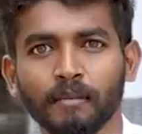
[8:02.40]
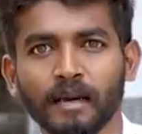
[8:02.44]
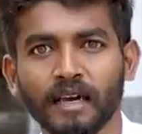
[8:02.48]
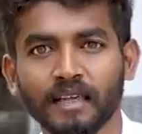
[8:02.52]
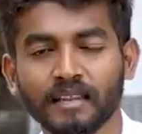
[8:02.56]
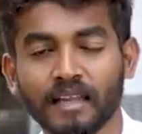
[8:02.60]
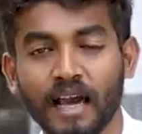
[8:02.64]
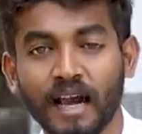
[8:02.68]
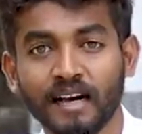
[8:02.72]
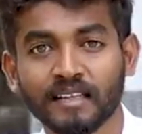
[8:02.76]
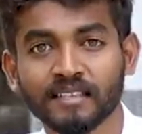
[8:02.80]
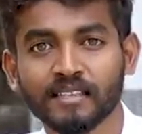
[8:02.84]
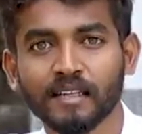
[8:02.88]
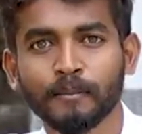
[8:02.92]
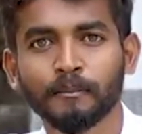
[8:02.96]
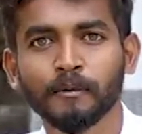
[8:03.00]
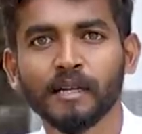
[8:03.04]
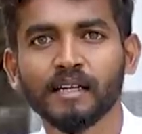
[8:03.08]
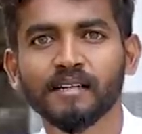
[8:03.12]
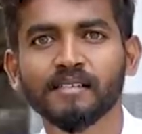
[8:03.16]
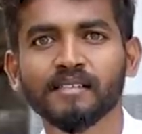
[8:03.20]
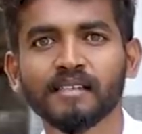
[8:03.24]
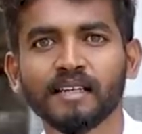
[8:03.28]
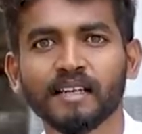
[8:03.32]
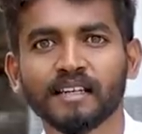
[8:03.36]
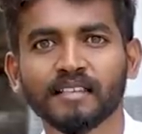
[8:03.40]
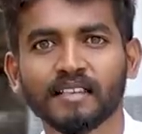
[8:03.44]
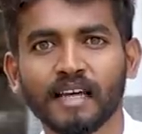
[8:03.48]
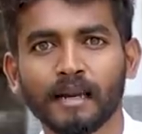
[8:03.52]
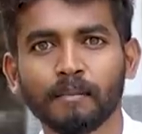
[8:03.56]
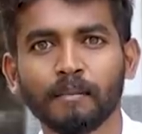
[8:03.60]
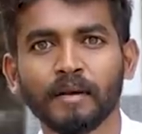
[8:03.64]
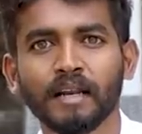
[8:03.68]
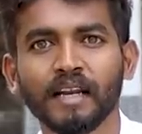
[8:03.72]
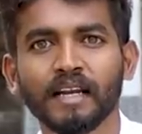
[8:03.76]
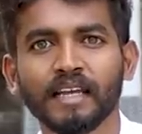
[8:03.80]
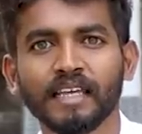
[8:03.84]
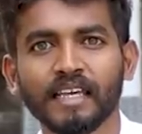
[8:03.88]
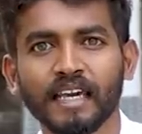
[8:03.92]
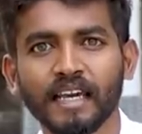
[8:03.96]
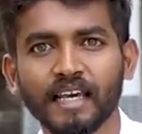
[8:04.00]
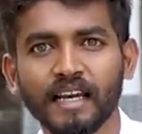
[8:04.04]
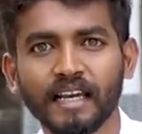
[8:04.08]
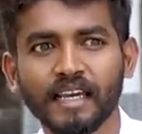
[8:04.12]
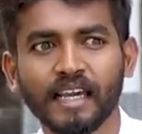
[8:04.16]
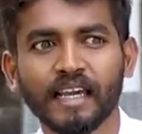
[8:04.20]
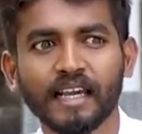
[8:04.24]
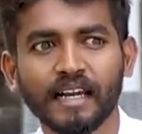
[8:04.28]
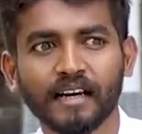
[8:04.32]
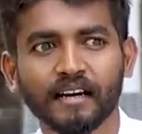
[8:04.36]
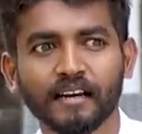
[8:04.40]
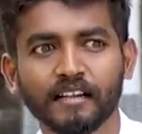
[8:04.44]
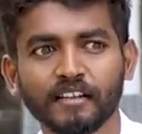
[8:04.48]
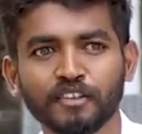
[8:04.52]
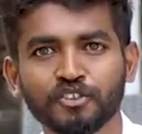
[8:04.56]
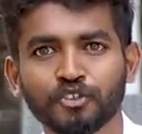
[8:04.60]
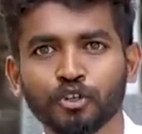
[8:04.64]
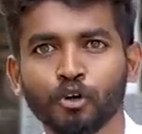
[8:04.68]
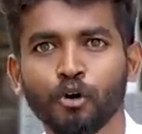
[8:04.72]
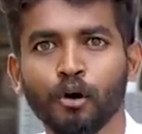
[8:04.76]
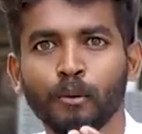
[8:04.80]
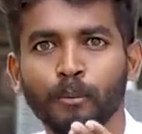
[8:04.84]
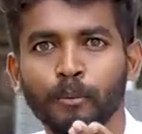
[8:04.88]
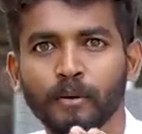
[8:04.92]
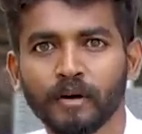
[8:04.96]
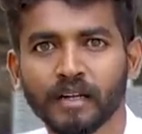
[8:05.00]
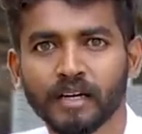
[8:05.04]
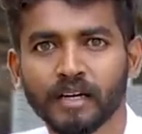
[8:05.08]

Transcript: தன்மை அந்த அக்செப்டன்ஸுன்ற தன்மையில் நீங்கள் இருக்கீங்கன்றதை ஷோ பண்ணுங்க